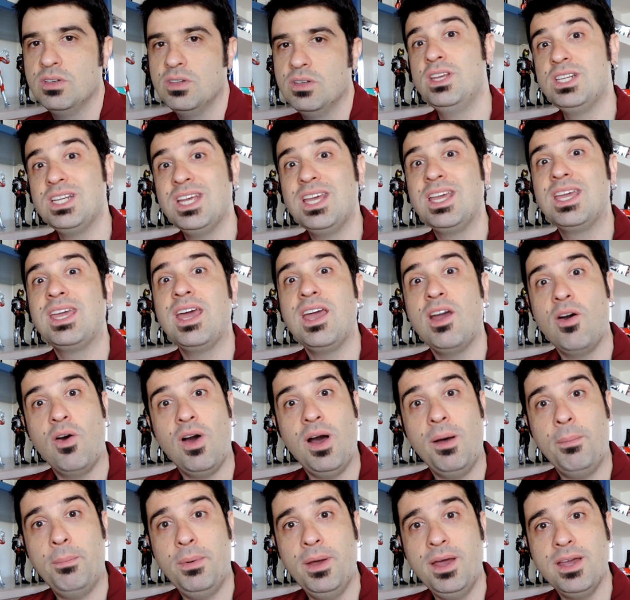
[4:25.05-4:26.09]
Veja aí quem é o
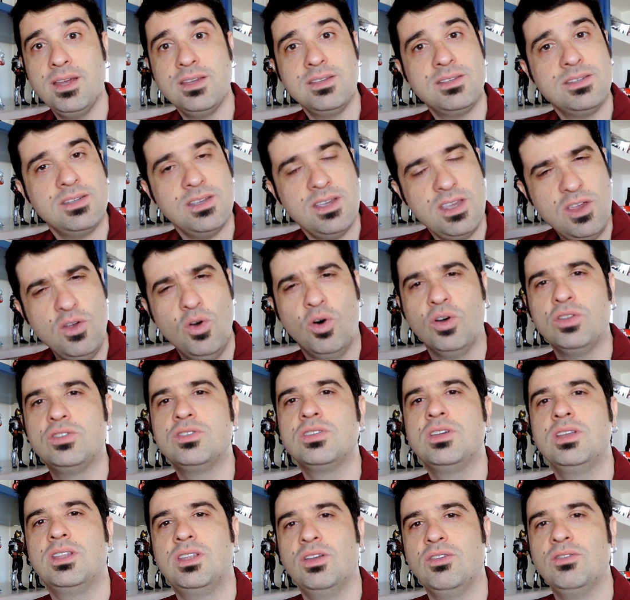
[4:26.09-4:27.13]
rapaz e
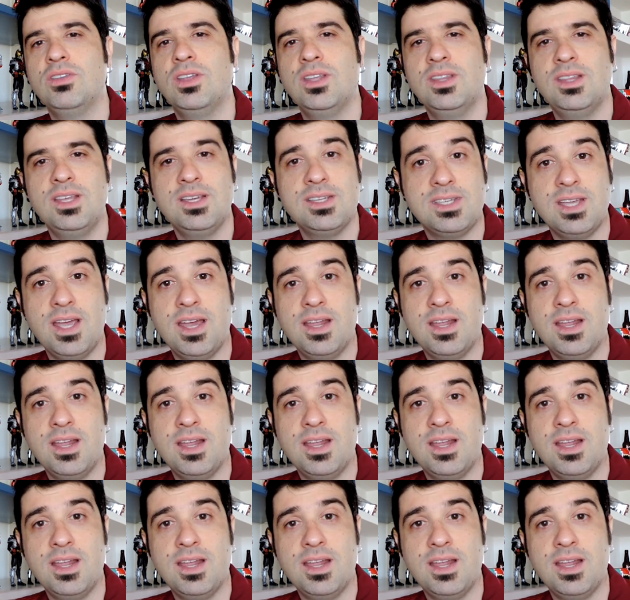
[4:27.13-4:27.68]
outros que estão dentro da